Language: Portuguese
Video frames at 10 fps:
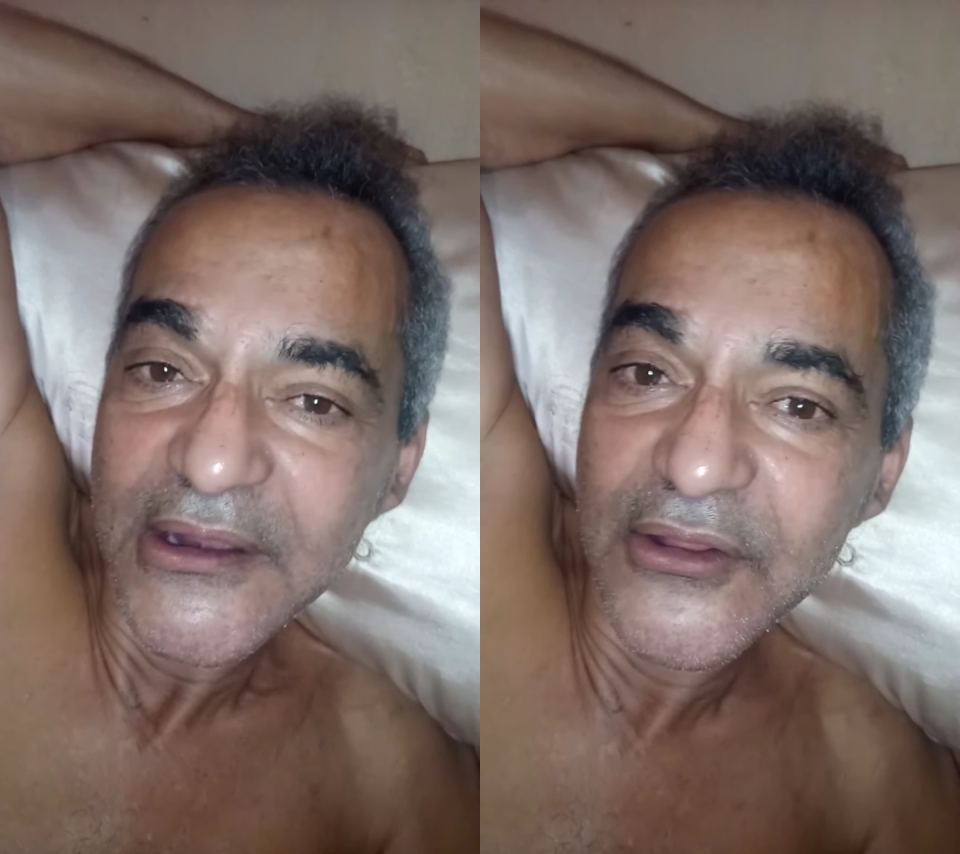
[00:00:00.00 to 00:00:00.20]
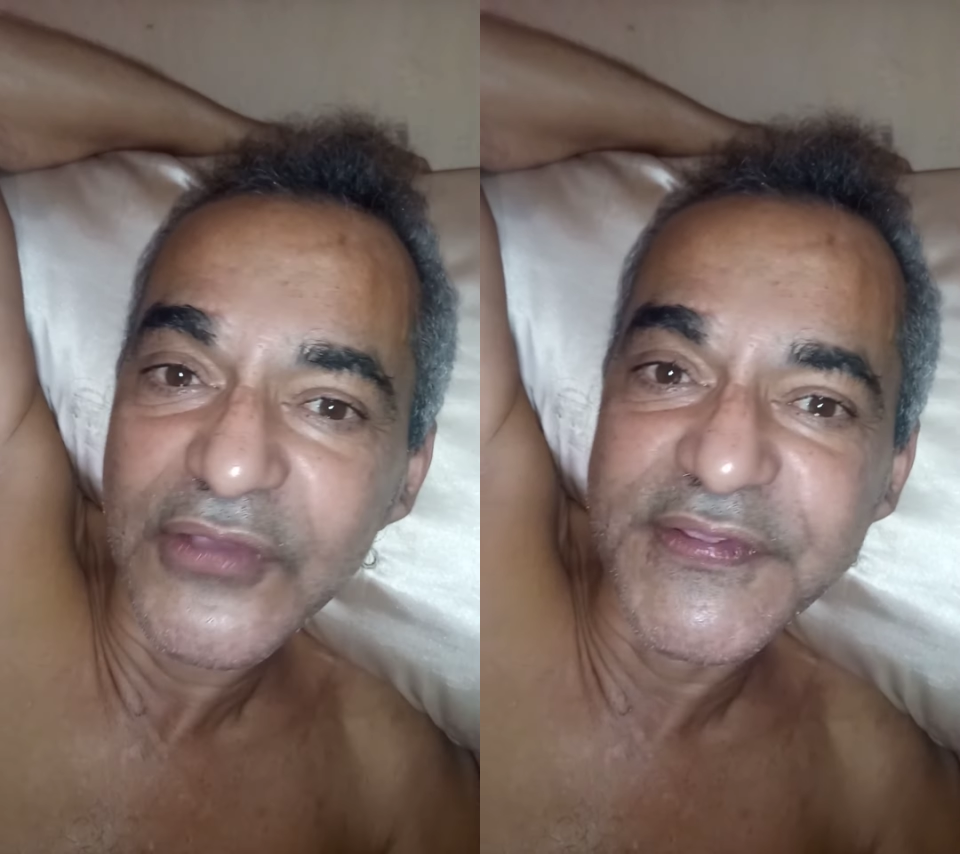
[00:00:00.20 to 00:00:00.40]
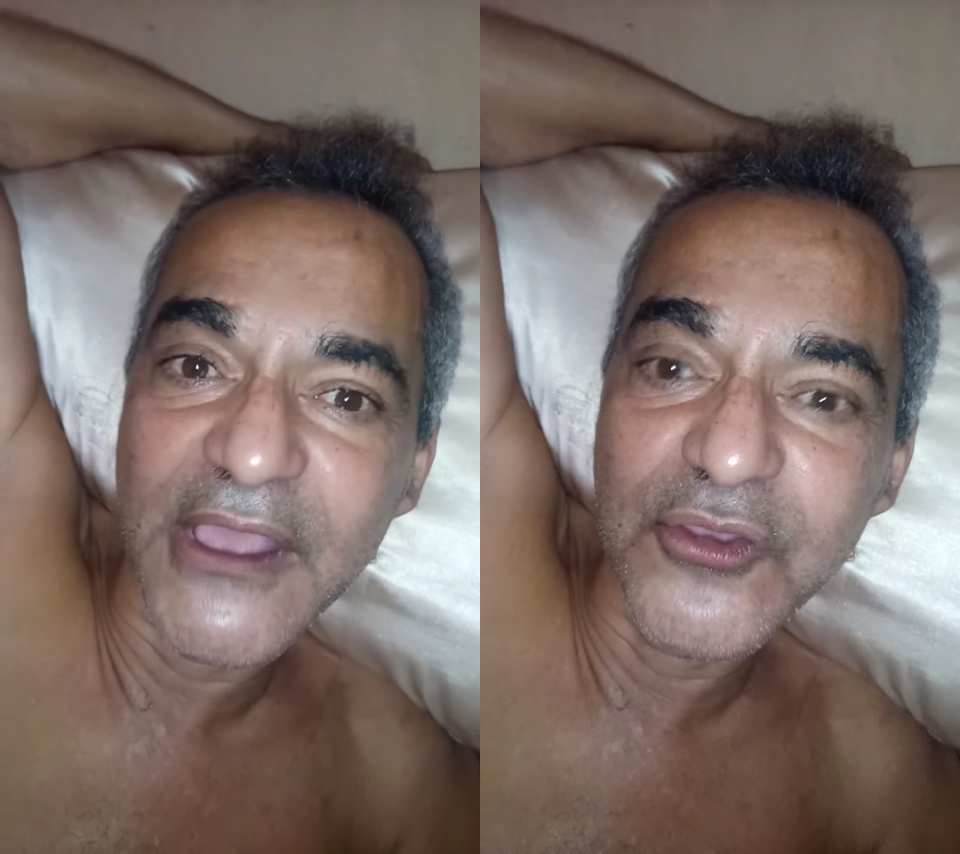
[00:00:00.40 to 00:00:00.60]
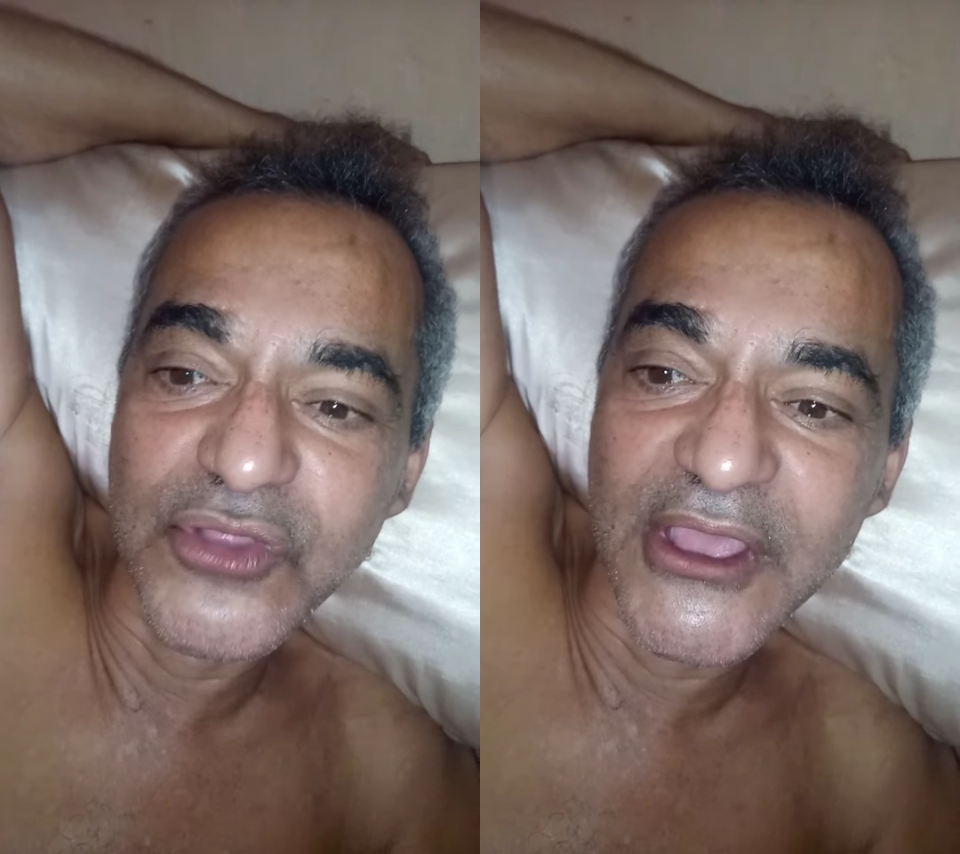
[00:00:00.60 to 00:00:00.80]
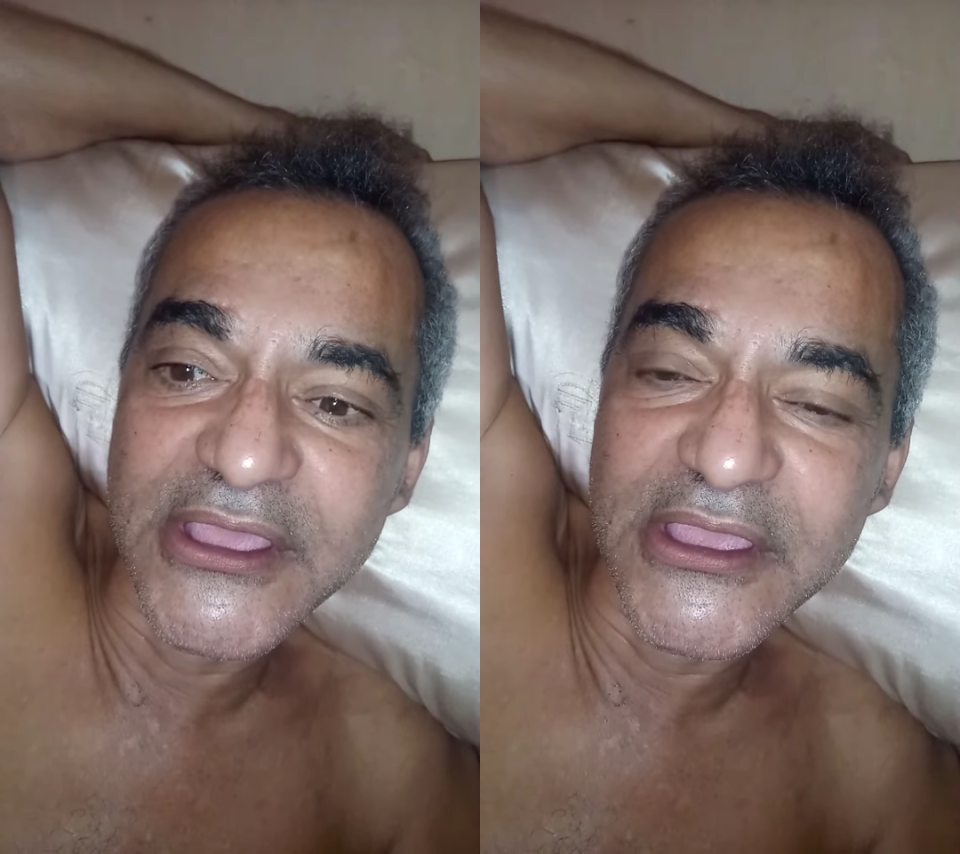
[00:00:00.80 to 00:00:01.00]
nós saímos
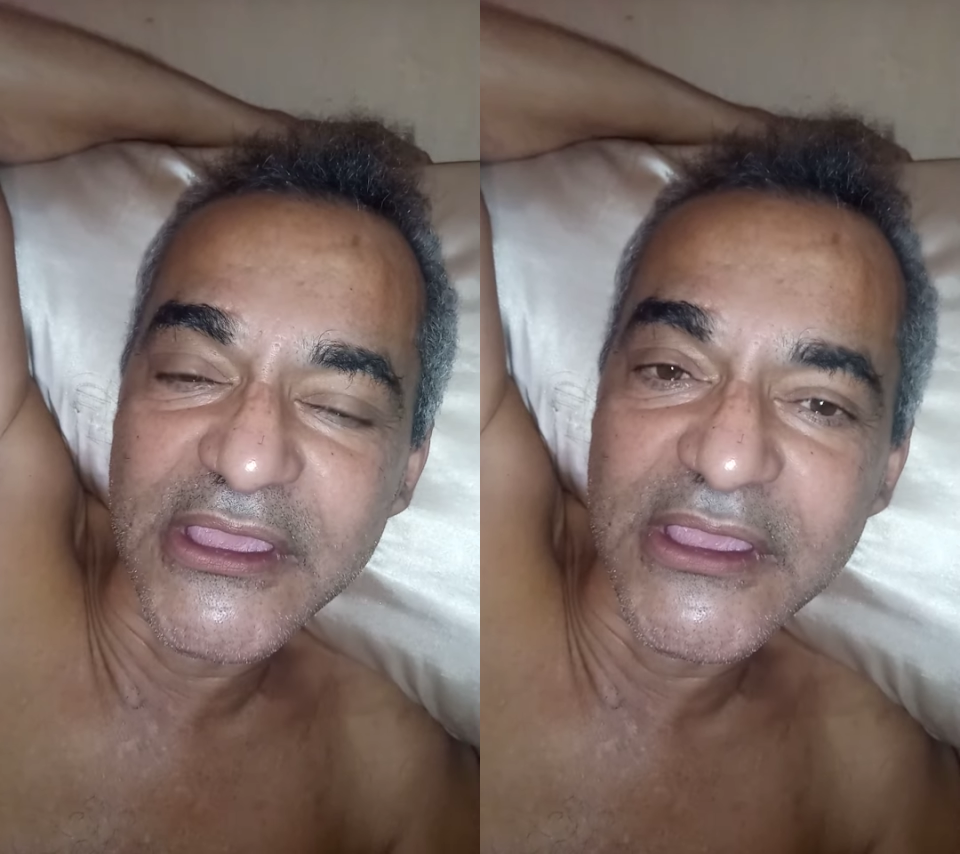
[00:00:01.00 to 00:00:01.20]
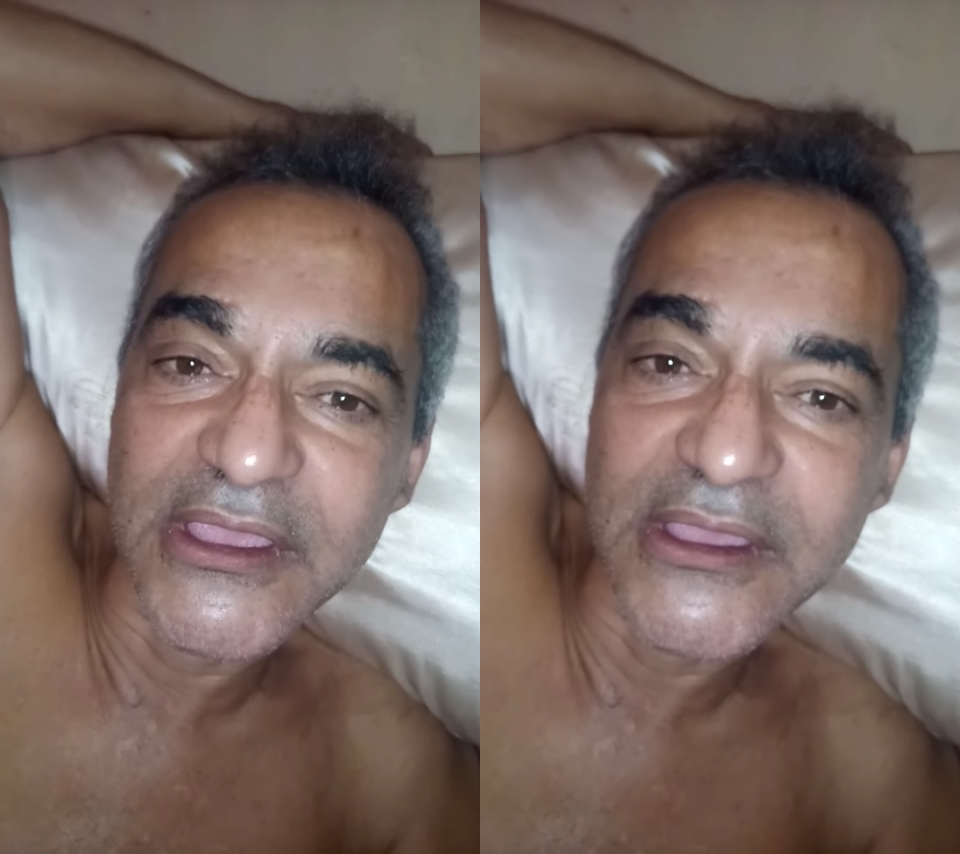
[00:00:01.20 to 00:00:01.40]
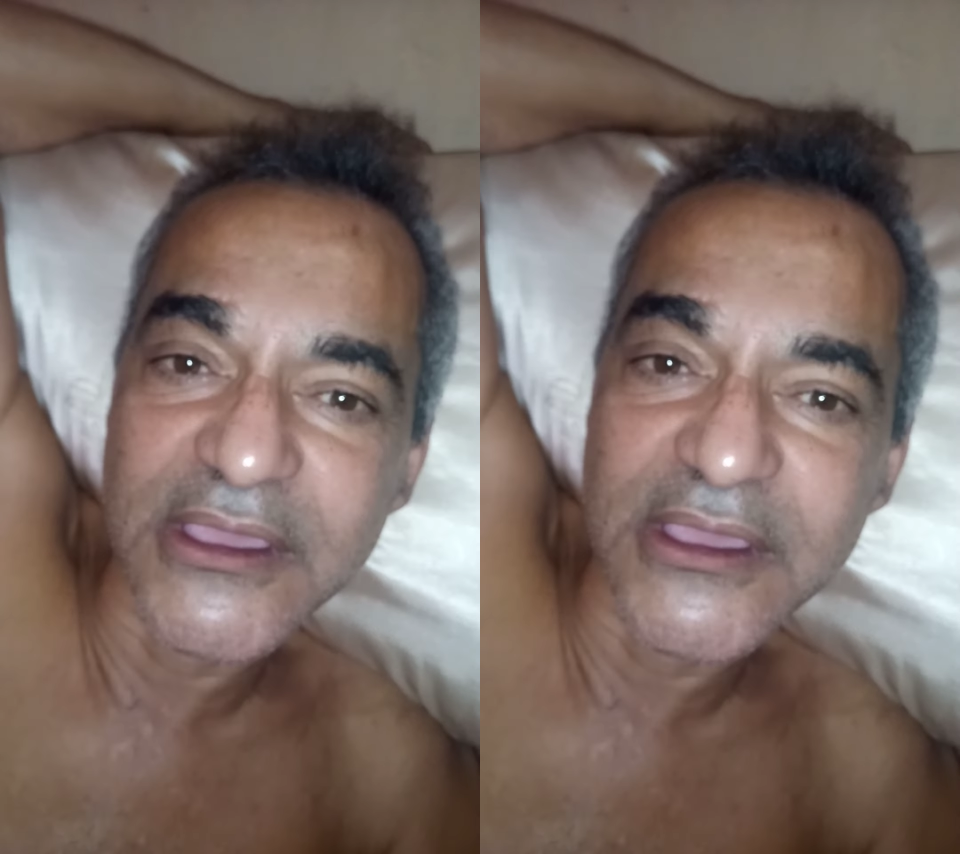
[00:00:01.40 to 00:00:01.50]
daqui